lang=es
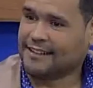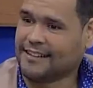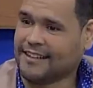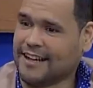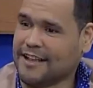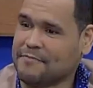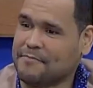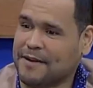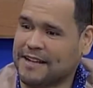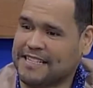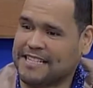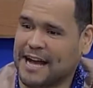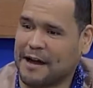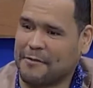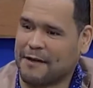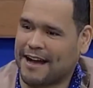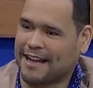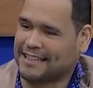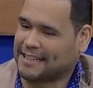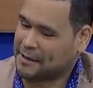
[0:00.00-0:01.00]
El Pachá
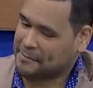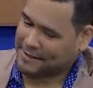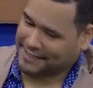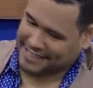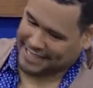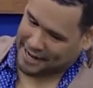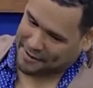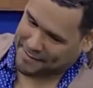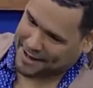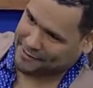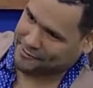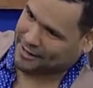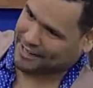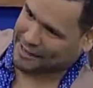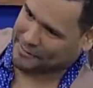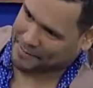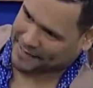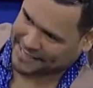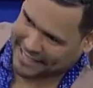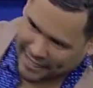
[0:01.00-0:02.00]
va y te mete la mano al
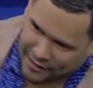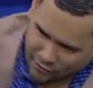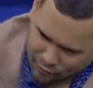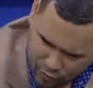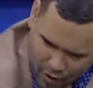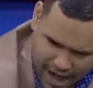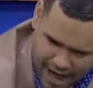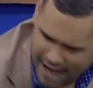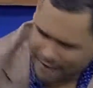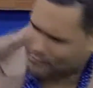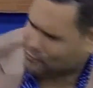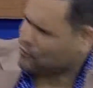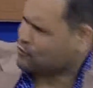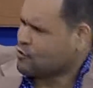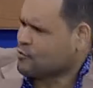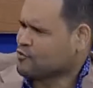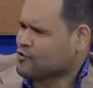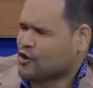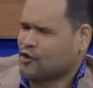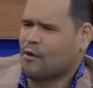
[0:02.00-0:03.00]
empresario. ¡Fua!
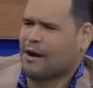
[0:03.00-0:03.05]
Son muchos